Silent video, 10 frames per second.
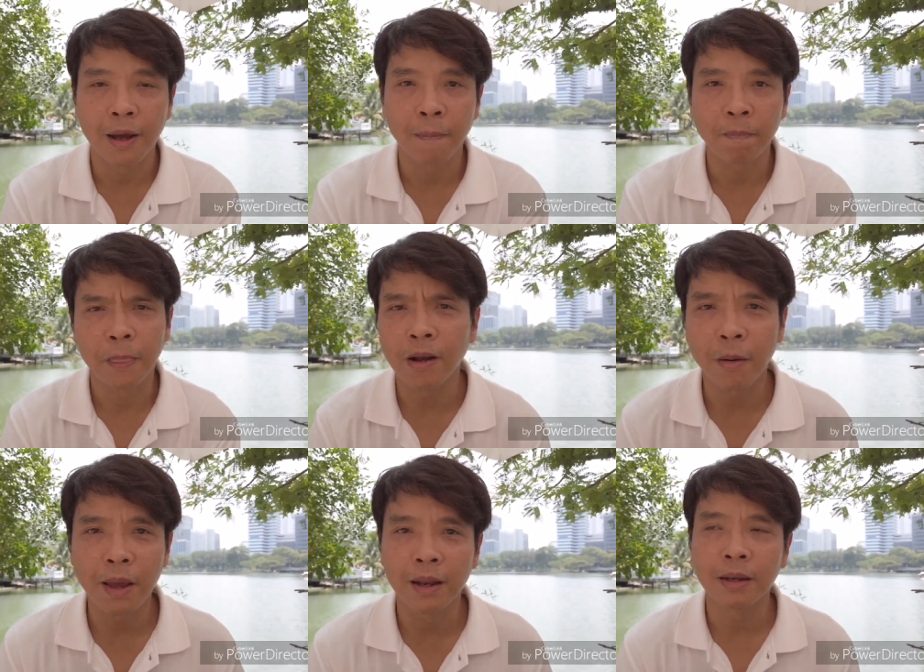นะครับนี่
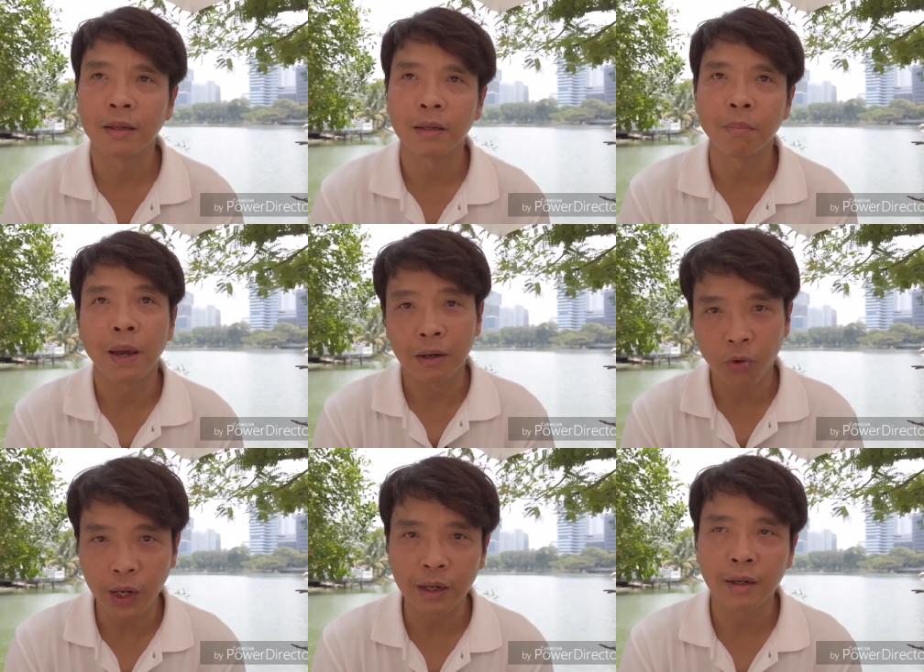ก็เป็นทิปแอน
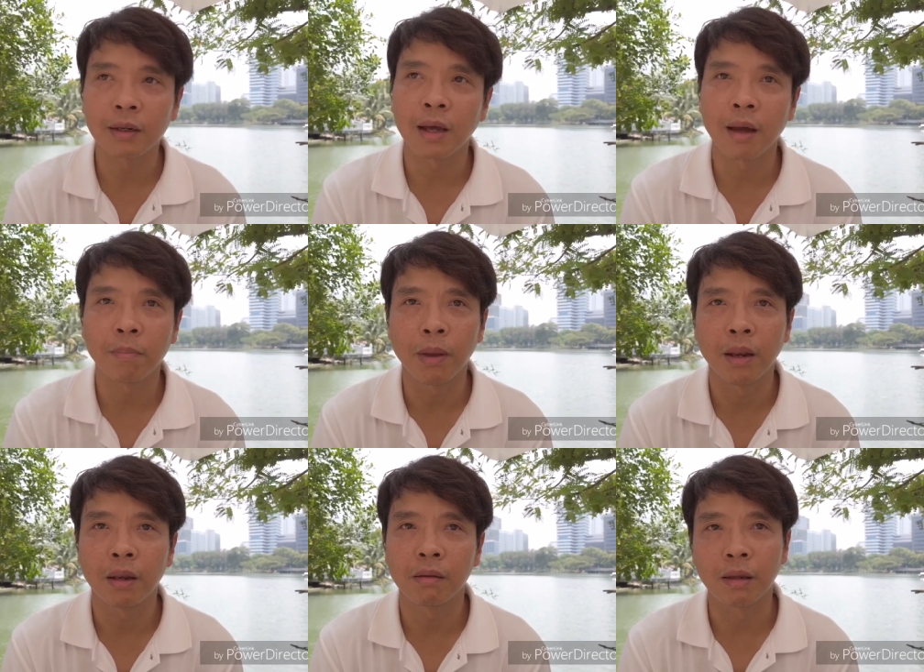ทริคนะครับ
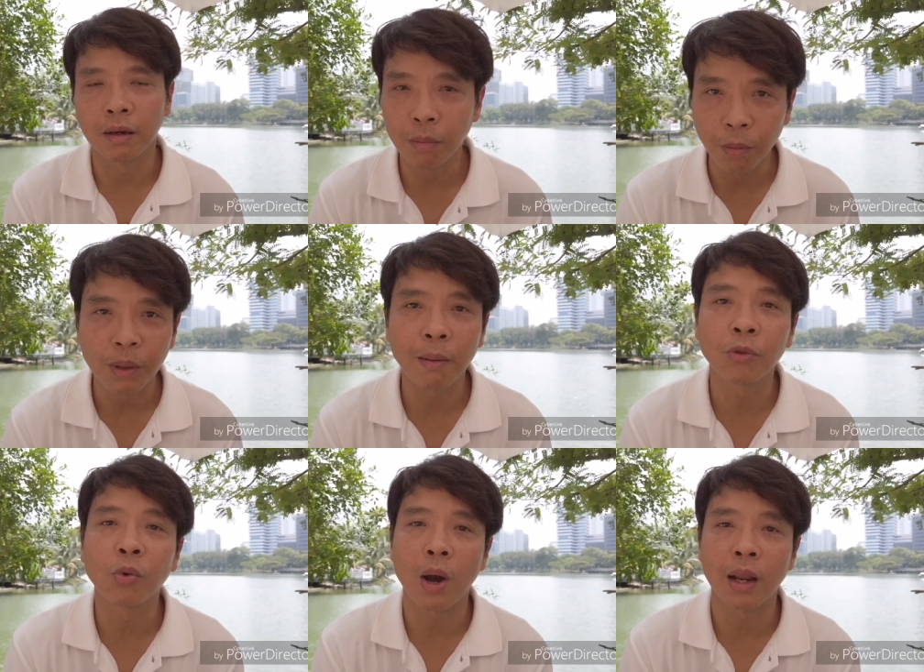เป็นสิ่งที่ผม
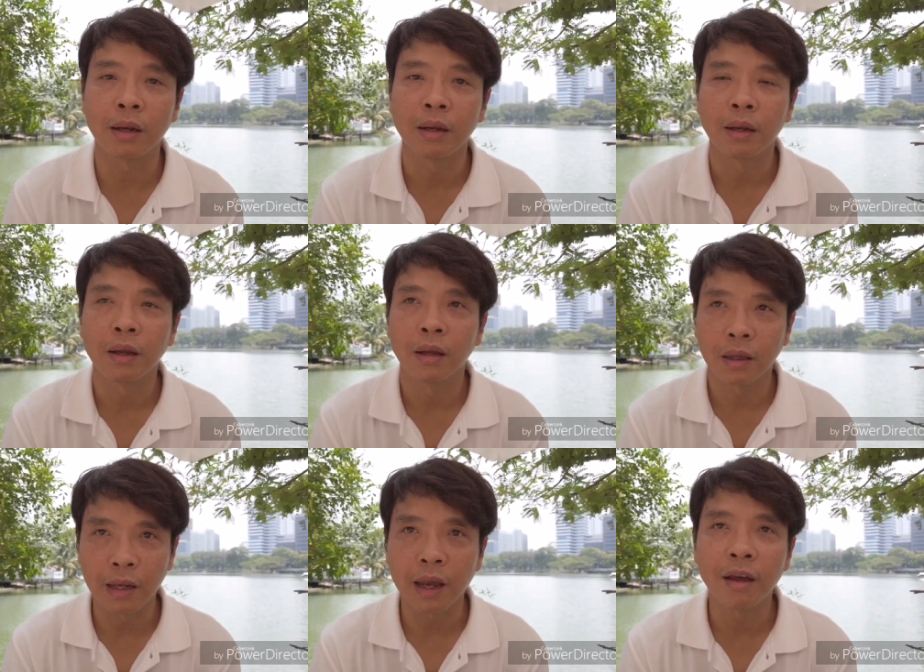ทำทุกวัน
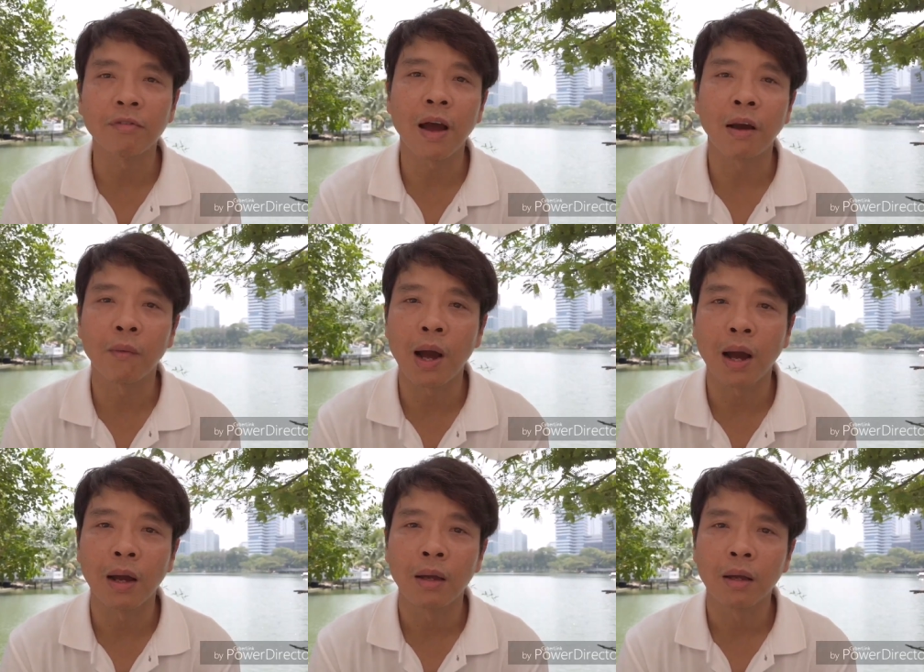เคลียร์ให้ฟัง
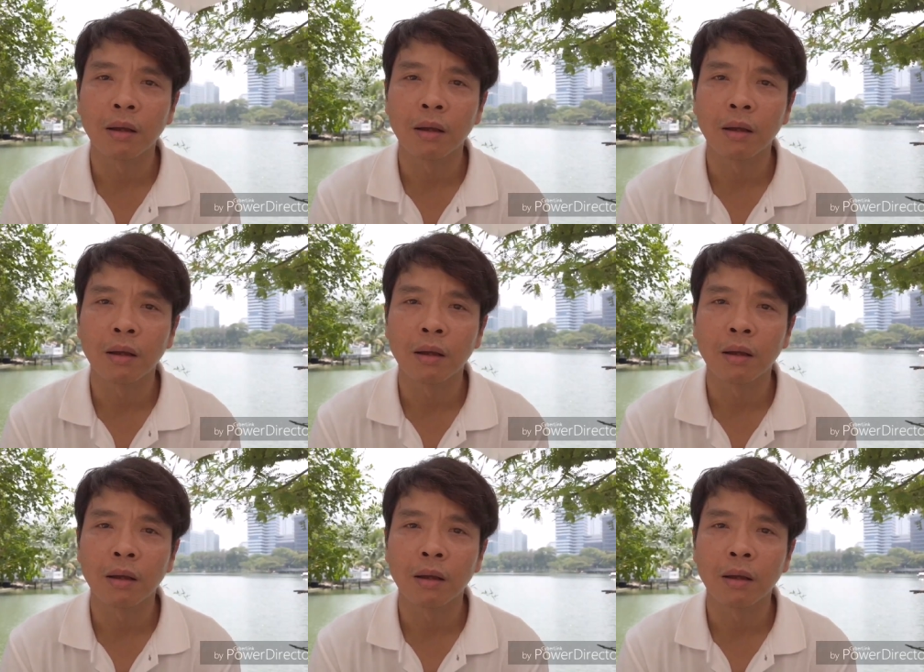ว่า